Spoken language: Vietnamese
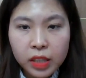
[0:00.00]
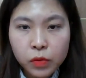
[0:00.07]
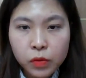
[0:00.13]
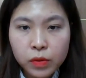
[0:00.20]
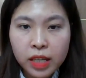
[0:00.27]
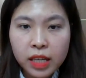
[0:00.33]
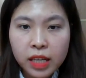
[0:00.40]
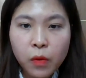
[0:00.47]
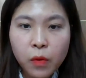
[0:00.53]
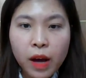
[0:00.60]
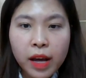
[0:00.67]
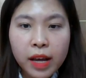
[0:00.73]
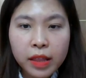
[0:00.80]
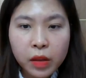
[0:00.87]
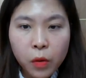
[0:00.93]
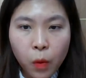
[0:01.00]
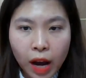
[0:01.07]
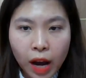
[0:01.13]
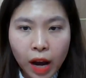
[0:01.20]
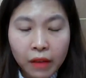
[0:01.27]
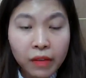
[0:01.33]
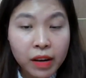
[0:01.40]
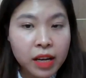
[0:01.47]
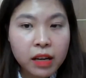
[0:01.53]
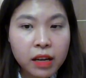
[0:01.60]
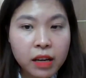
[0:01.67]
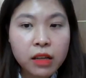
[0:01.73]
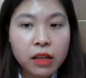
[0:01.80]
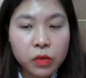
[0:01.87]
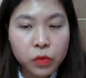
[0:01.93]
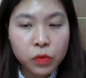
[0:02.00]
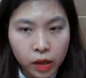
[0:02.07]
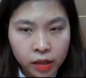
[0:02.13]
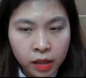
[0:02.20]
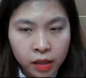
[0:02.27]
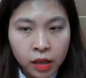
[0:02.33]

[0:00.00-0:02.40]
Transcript: thì chúng sẽ đi qua hệ tiêu hóa và định cư ở ruột